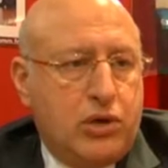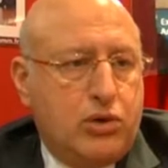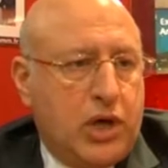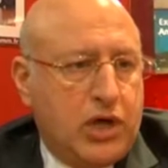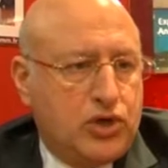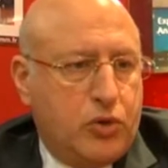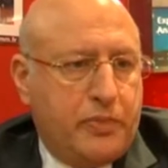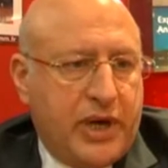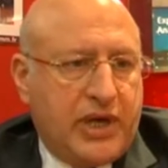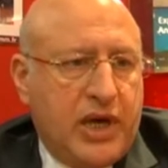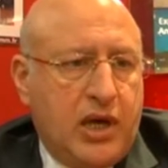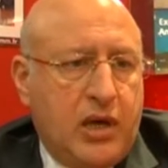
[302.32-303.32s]
de la région
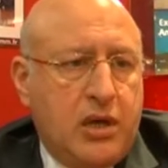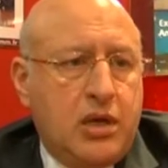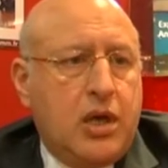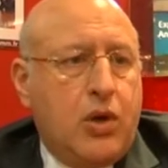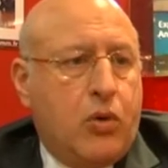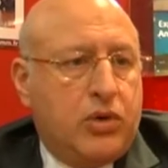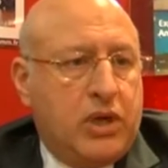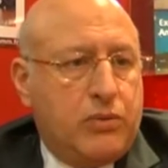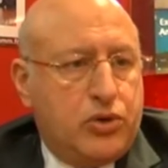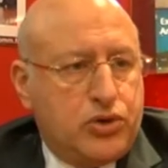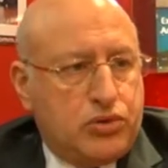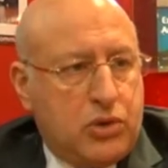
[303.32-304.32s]
PACA, on a
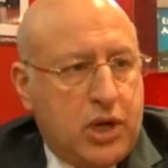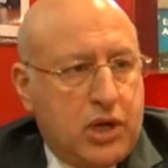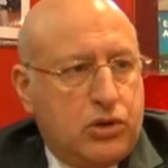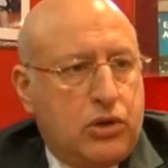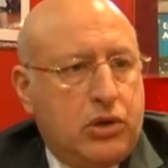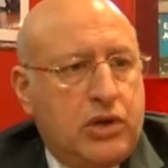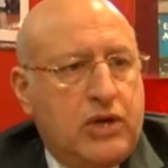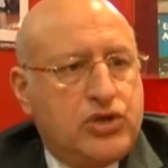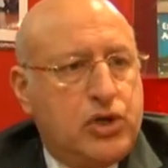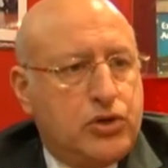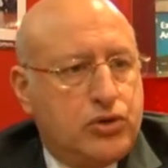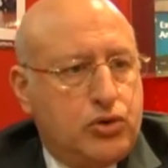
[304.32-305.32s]
besoin
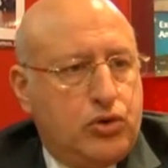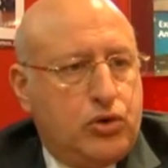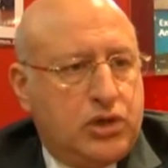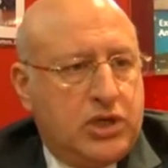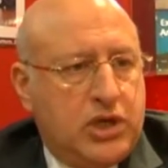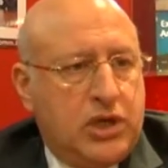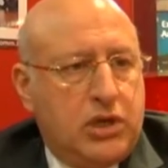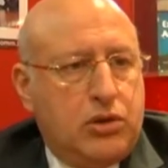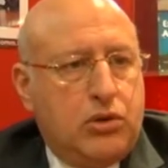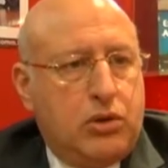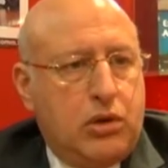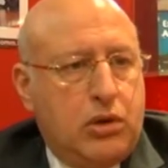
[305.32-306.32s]
d'agences du côté
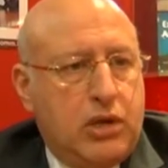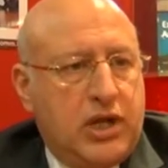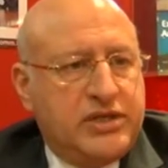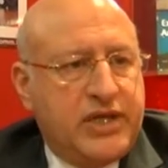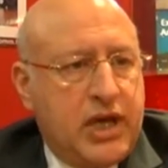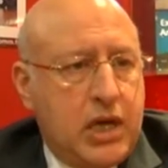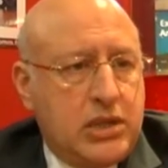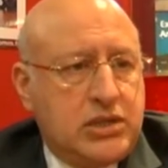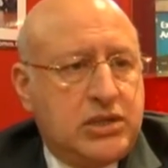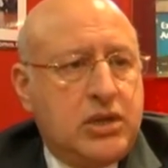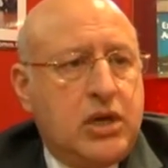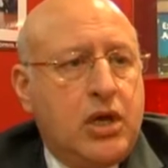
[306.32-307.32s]
de
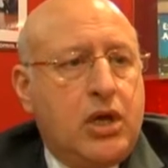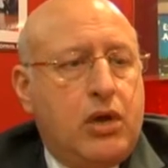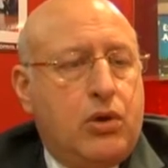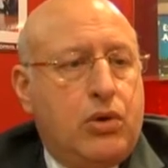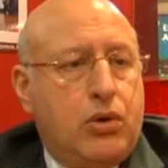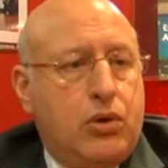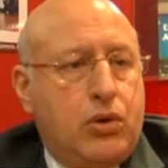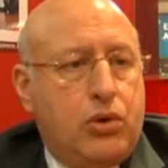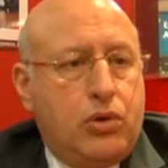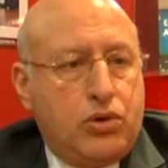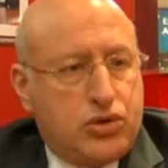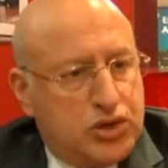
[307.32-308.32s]
l'Alsace,
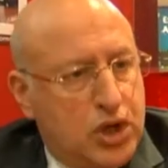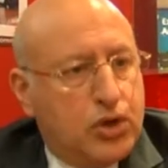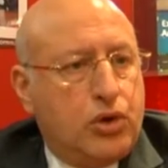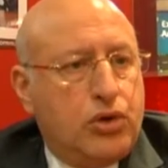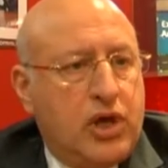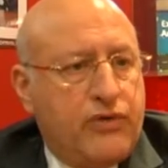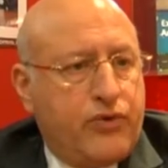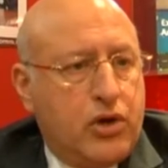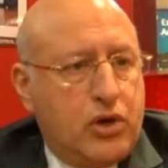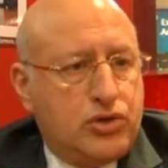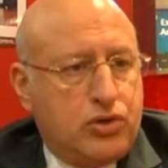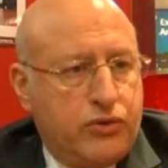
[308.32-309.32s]
centre de la
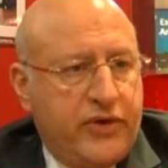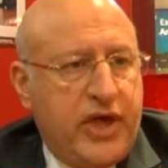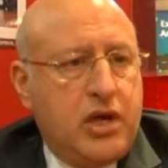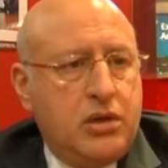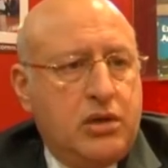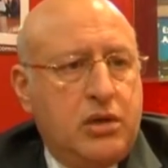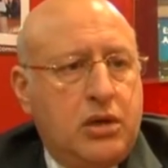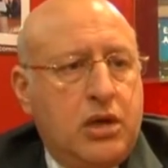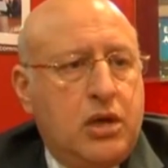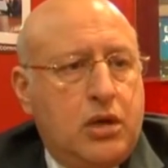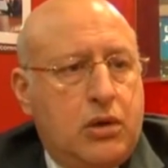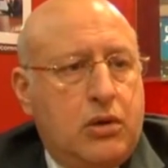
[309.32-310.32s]
France, Auvergne,
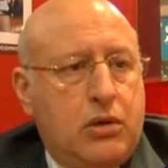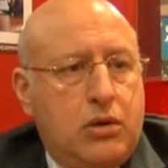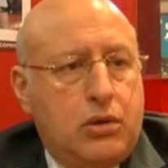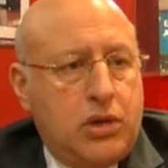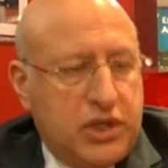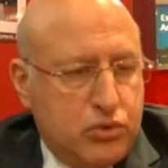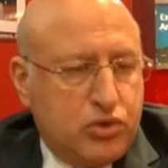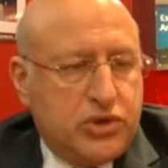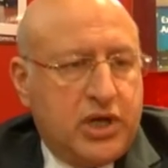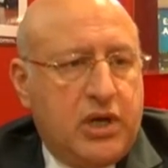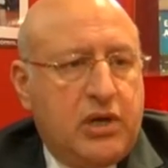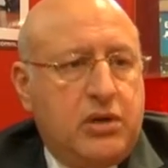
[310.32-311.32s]

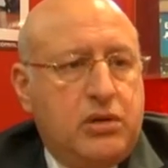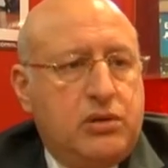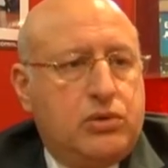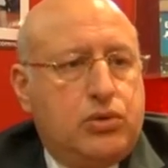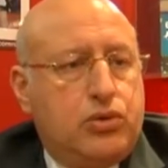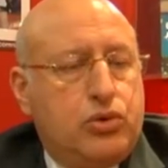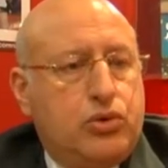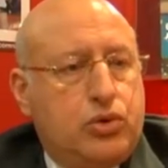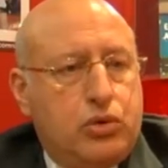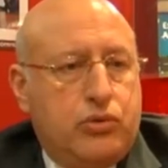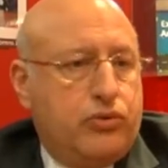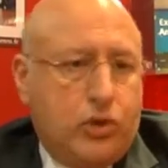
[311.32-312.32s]
Limousin. Donc,
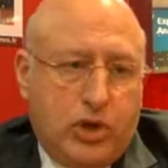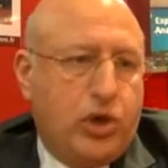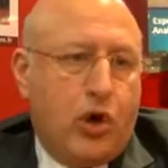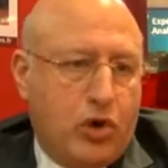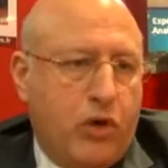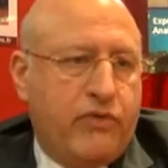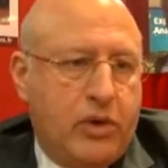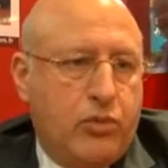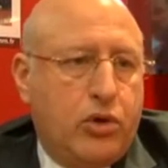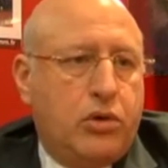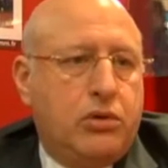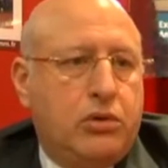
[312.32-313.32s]
il y a encore
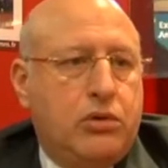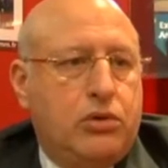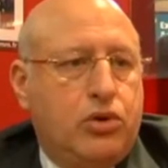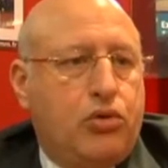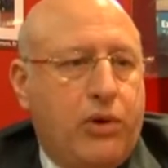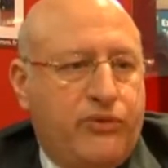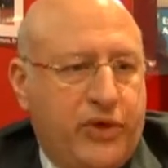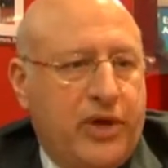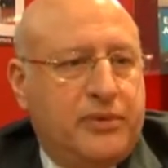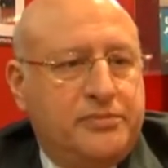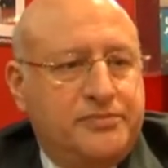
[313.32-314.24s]
vraiment de quoi faire.